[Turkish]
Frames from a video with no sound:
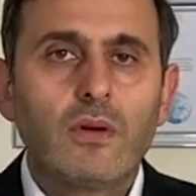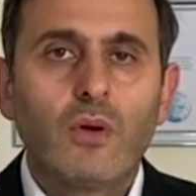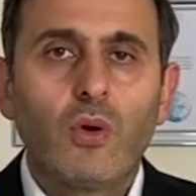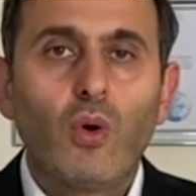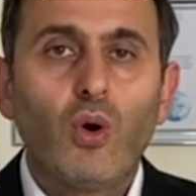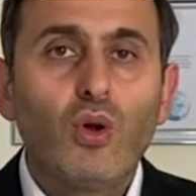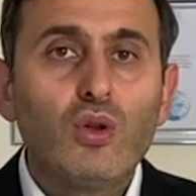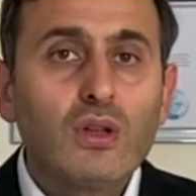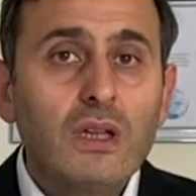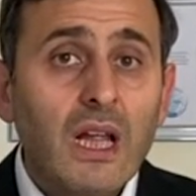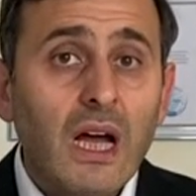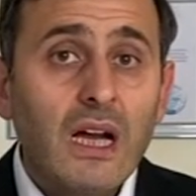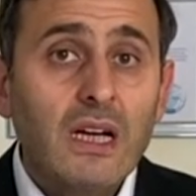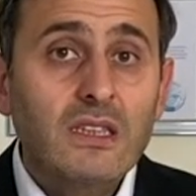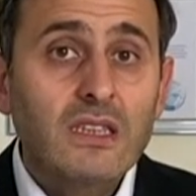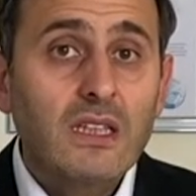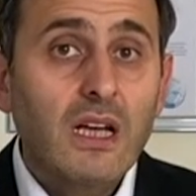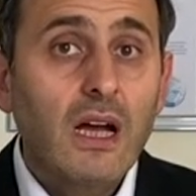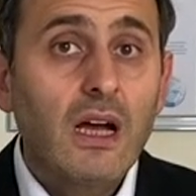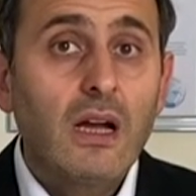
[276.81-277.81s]

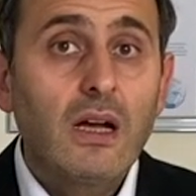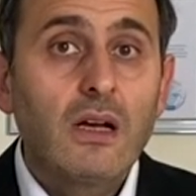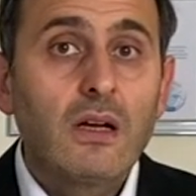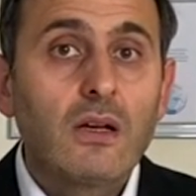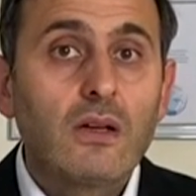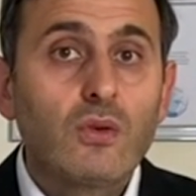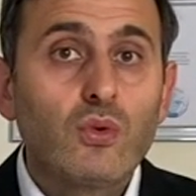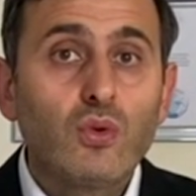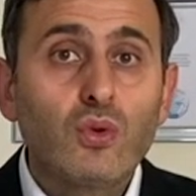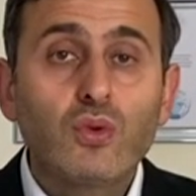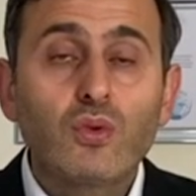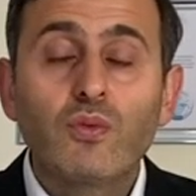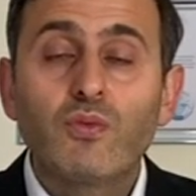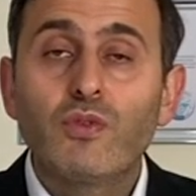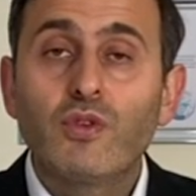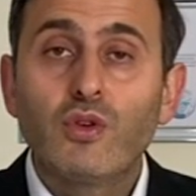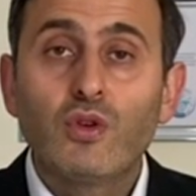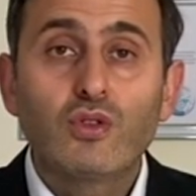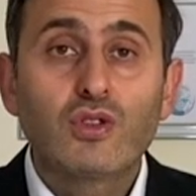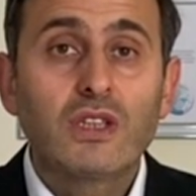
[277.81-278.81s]
onlarca YouTube
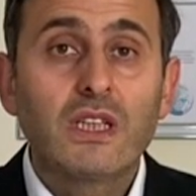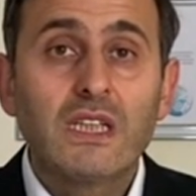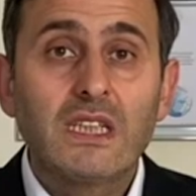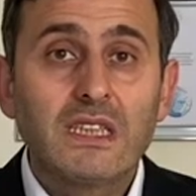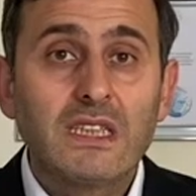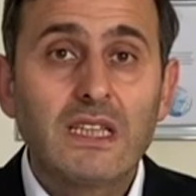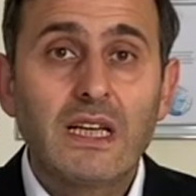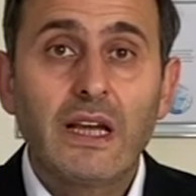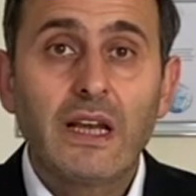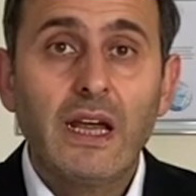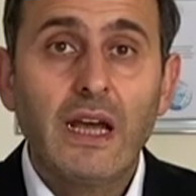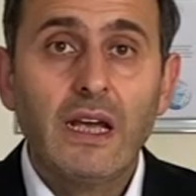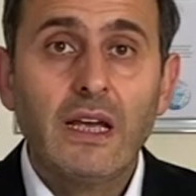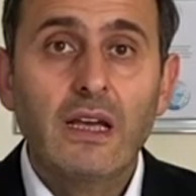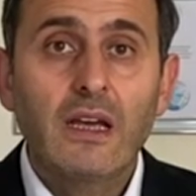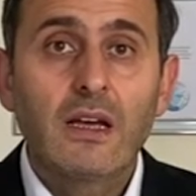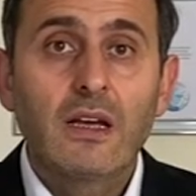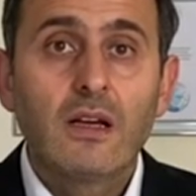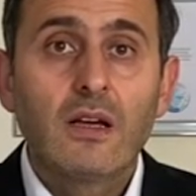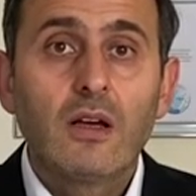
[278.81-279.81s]
videosu izleyerek
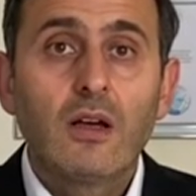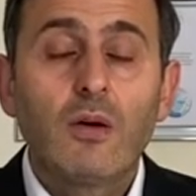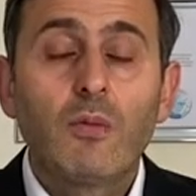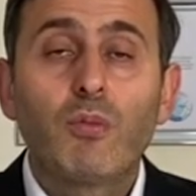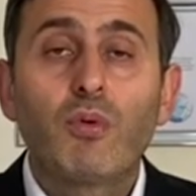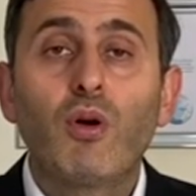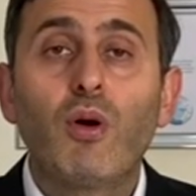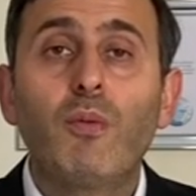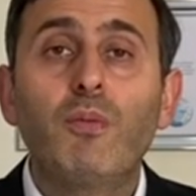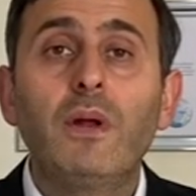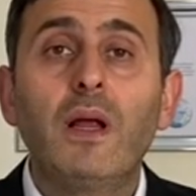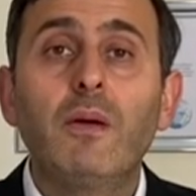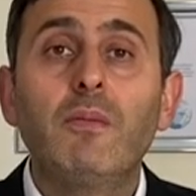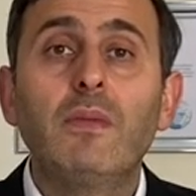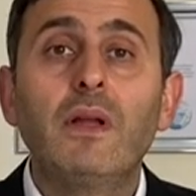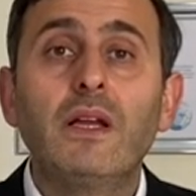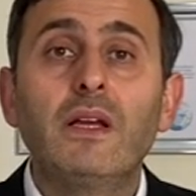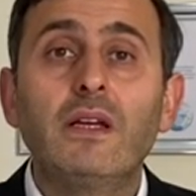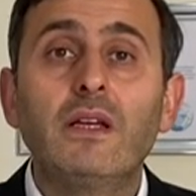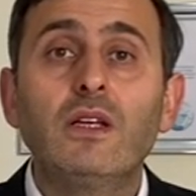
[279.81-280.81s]

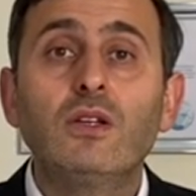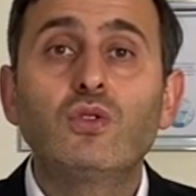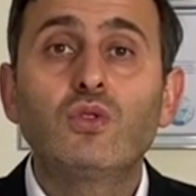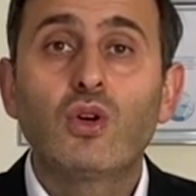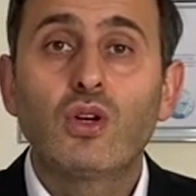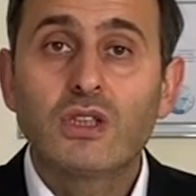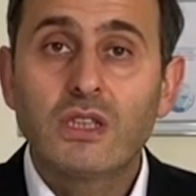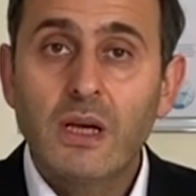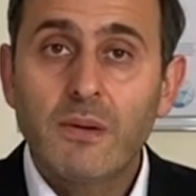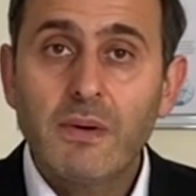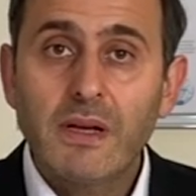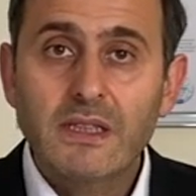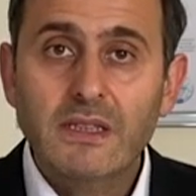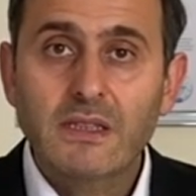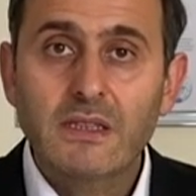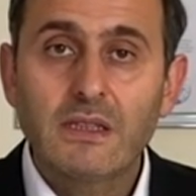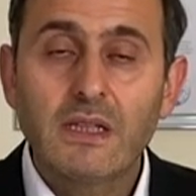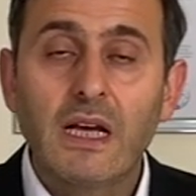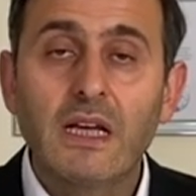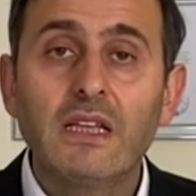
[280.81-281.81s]
problemlerini
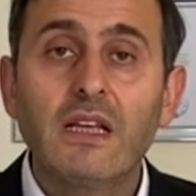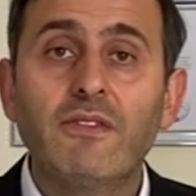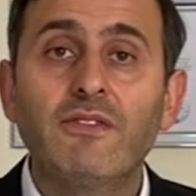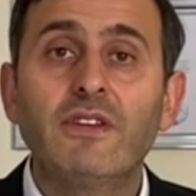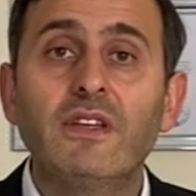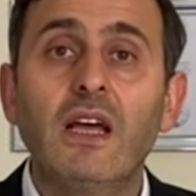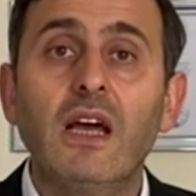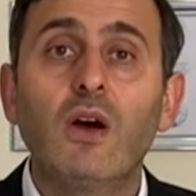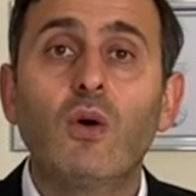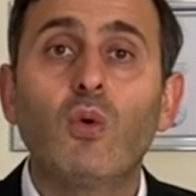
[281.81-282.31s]
çözemezsin. Hedefine